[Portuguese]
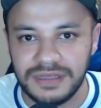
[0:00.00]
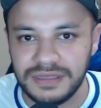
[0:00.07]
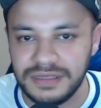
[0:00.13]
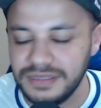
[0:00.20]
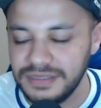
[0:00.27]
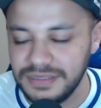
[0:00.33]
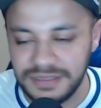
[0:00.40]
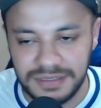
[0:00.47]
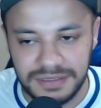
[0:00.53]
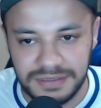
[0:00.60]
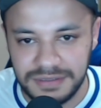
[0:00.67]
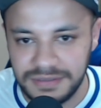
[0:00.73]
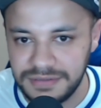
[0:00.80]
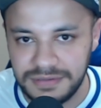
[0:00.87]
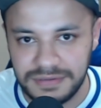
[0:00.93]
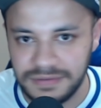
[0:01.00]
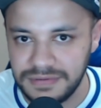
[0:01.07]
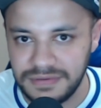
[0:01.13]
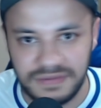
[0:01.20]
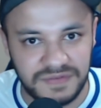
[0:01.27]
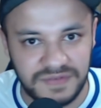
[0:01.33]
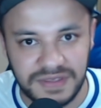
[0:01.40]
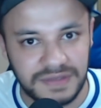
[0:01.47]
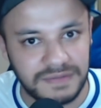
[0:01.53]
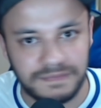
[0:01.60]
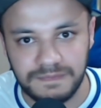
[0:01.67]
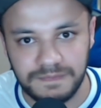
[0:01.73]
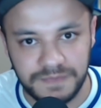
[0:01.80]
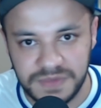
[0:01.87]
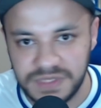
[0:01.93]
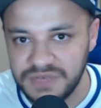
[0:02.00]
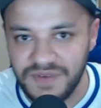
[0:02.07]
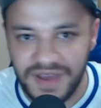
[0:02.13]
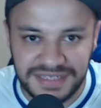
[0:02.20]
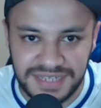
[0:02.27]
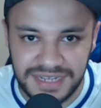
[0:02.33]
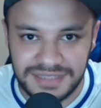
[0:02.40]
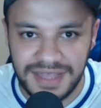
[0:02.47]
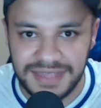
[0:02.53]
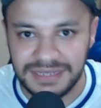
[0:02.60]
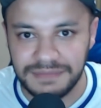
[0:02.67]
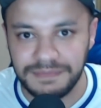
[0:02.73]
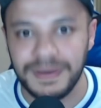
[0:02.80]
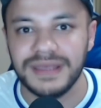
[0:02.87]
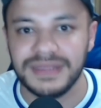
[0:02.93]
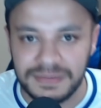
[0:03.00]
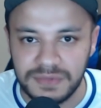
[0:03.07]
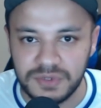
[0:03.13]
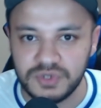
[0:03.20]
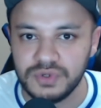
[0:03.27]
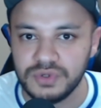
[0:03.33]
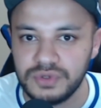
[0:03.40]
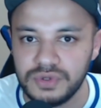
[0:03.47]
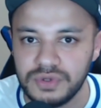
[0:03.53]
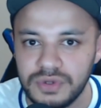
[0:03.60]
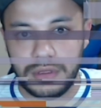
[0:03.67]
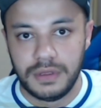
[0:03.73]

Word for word: e, enfim, você vai sair dessa, pai. Tamo junto.